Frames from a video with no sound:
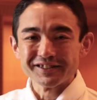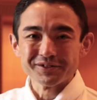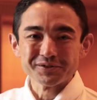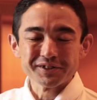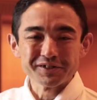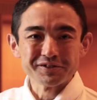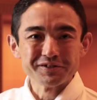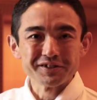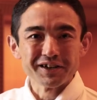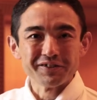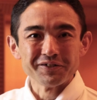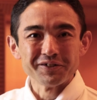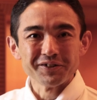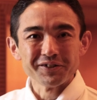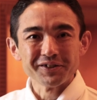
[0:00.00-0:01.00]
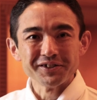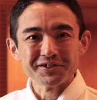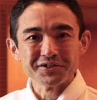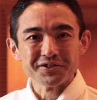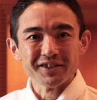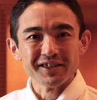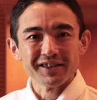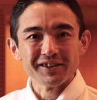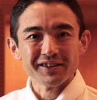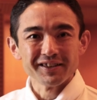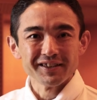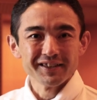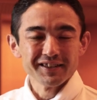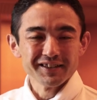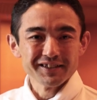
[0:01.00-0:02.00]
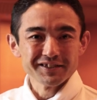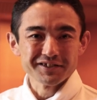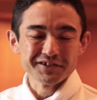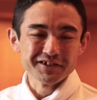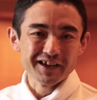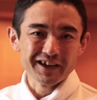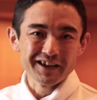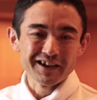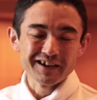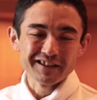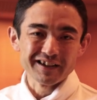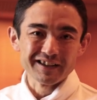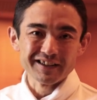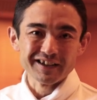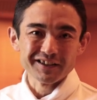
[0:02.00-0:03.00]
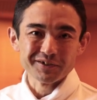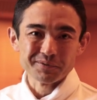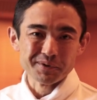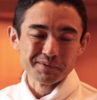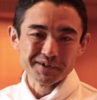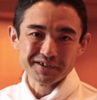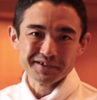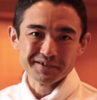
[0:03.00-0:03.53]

そんな空間を一緒に作り上げられたらなと思いま